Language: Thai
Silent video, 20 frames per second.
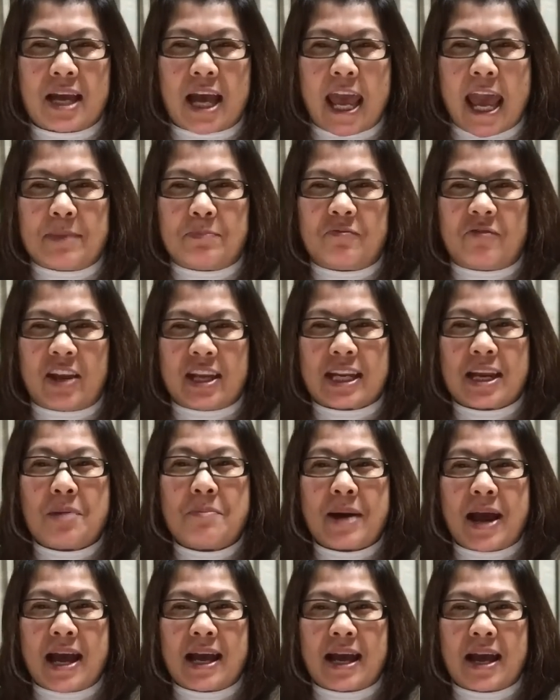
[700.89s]
แอดเฟซ
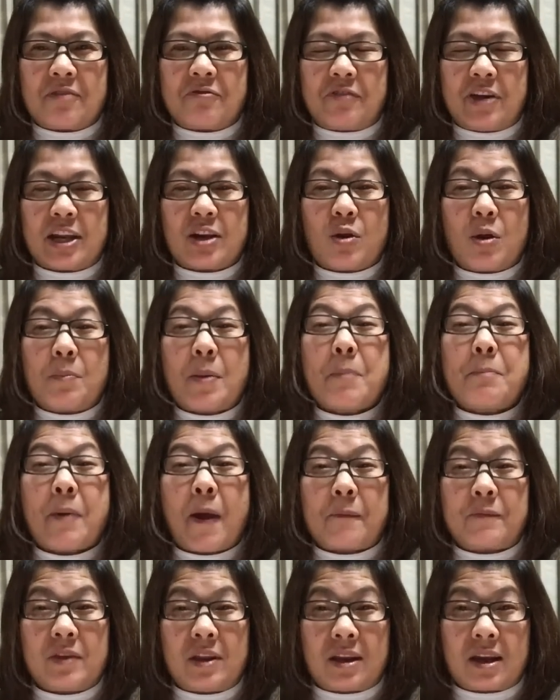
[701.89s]
เข้ามาค่ะเฟซของป้า
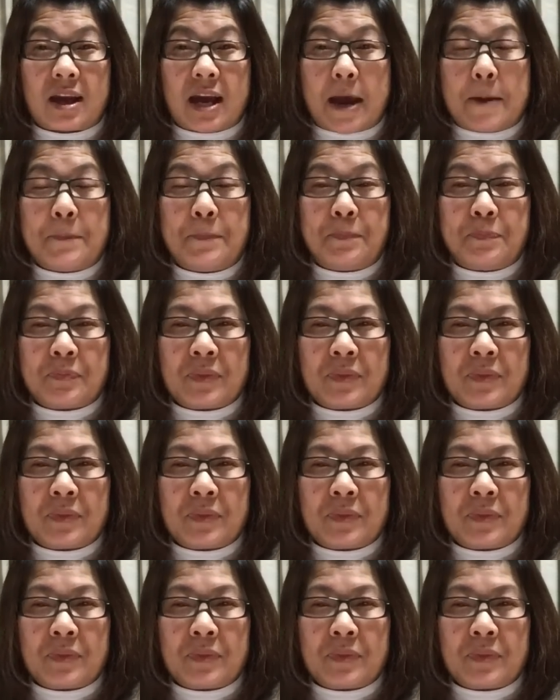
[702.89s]
แป๋วนี่นะคะ